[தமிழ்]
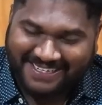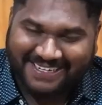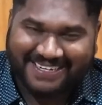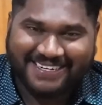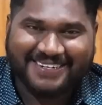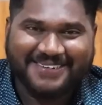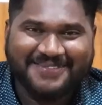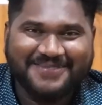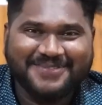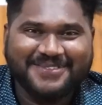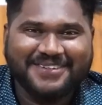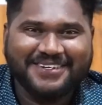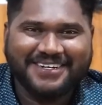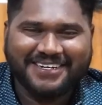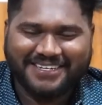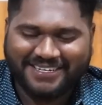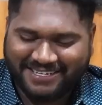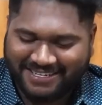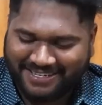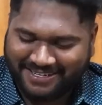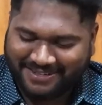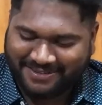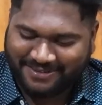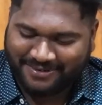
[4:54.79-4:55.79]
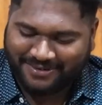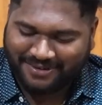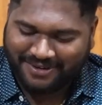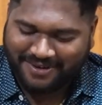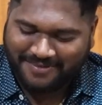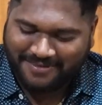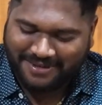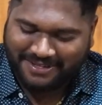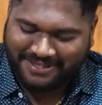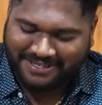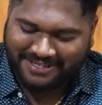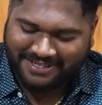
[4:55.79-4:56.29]
கண்ணு முன்னாடி
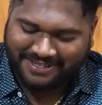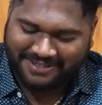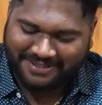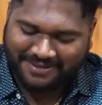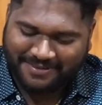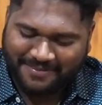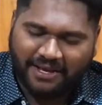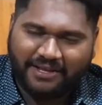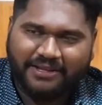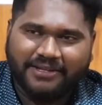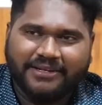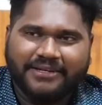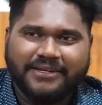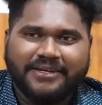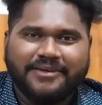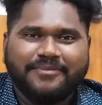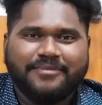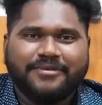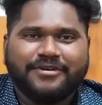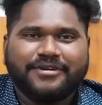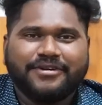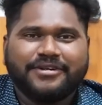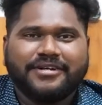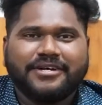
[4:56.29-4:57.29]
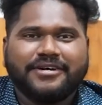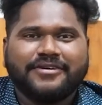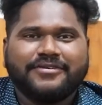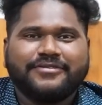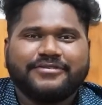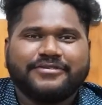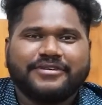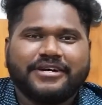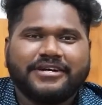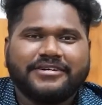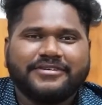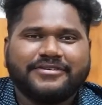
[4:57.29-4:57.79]
சொர்க்கமே தெரியுது அந்த நெய்
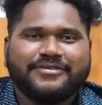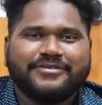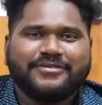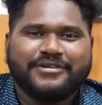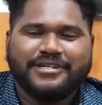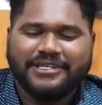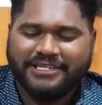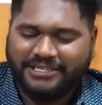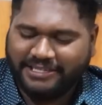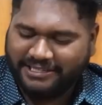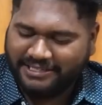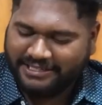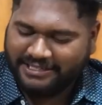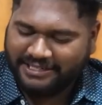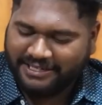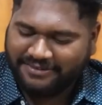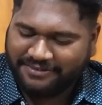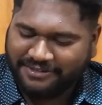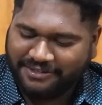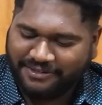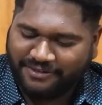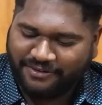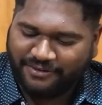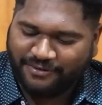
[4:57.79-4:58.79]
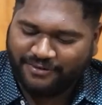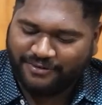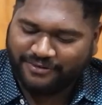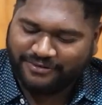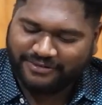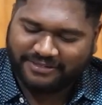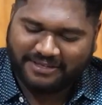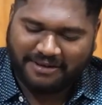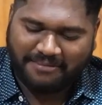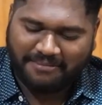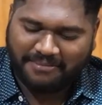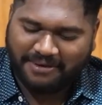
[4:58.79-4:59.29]
பரோட்டாக்கும் நாட்டுக்கோழி கிரேவிக்கும்
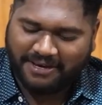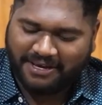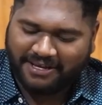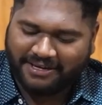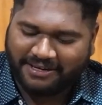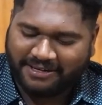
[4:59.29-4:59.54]
செம்மையாக